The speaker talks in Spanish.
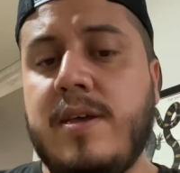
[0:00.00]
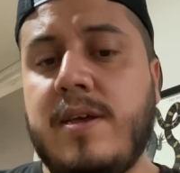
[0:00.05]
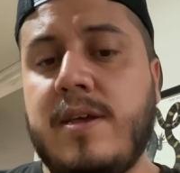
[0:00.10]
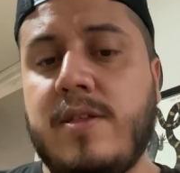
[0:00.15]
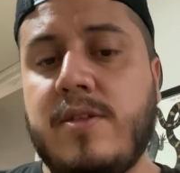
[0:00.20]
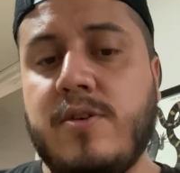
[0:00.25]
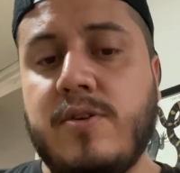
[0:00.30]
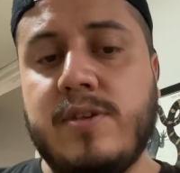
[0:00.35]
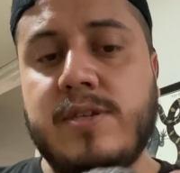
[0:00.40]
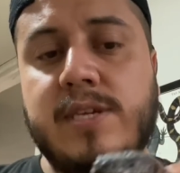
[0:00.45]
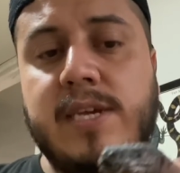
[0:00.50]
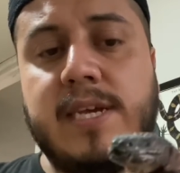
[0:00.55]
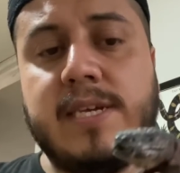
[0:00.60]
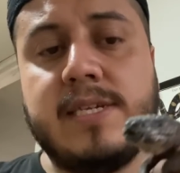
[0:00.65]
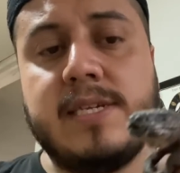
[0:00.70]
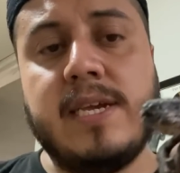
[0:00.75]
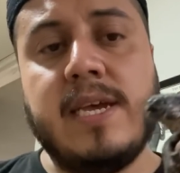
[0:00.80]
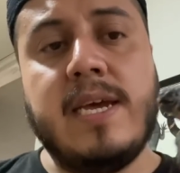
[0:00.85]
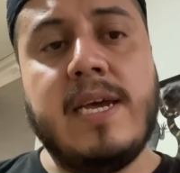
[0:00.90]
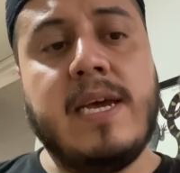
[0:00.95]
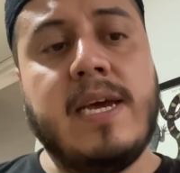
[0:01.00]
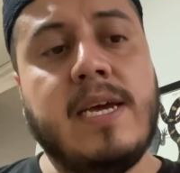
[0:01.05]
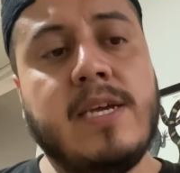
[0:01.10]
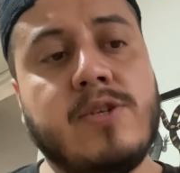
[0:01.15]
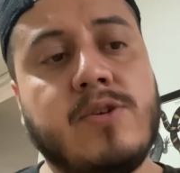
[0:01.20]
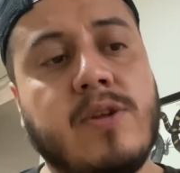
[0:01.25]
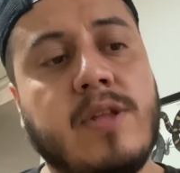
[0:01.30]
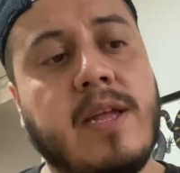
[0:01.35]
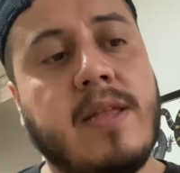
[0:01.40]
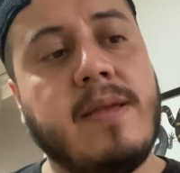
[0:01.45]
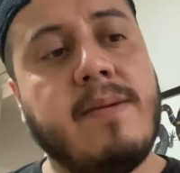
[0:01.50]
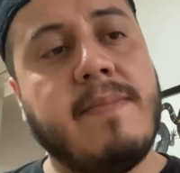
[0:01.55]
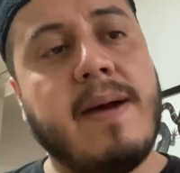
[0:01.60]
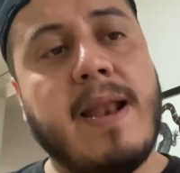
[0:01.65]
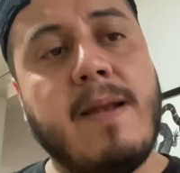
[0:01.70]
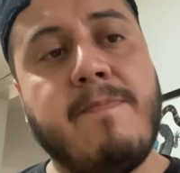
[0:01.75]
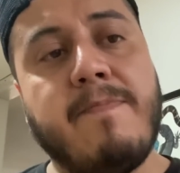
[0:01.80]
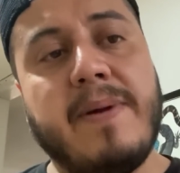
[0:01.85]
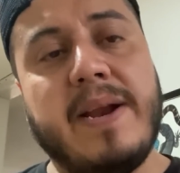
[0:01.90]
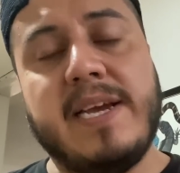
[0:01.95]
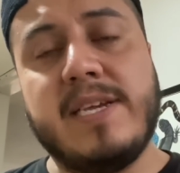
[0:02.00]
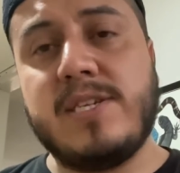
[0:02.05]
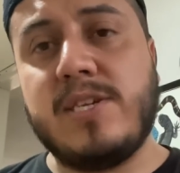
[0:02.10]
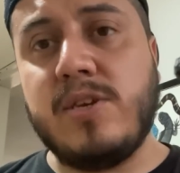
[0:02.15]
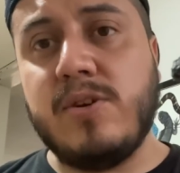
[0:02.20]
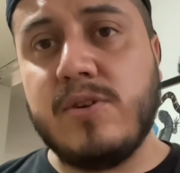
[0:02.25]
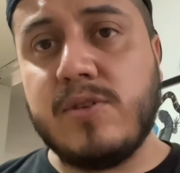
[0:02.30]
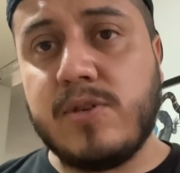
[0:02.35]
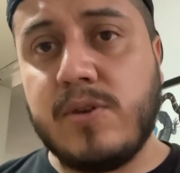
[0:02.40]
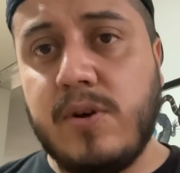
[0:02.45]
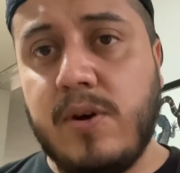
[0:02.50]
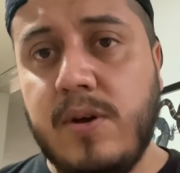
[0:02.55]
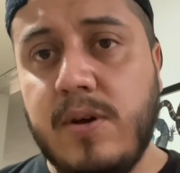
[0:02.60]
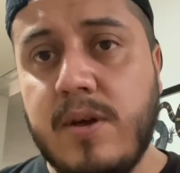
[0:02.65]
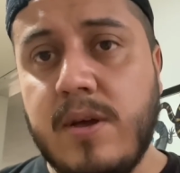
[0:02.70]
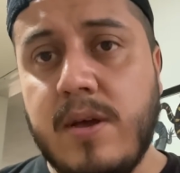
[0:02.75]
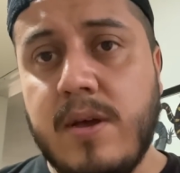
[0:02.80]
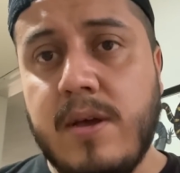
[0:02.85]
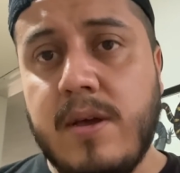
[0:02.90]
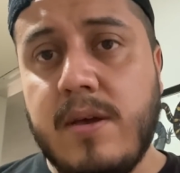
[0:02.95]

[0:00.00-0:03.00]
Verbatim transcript: Entonces es un animal precioso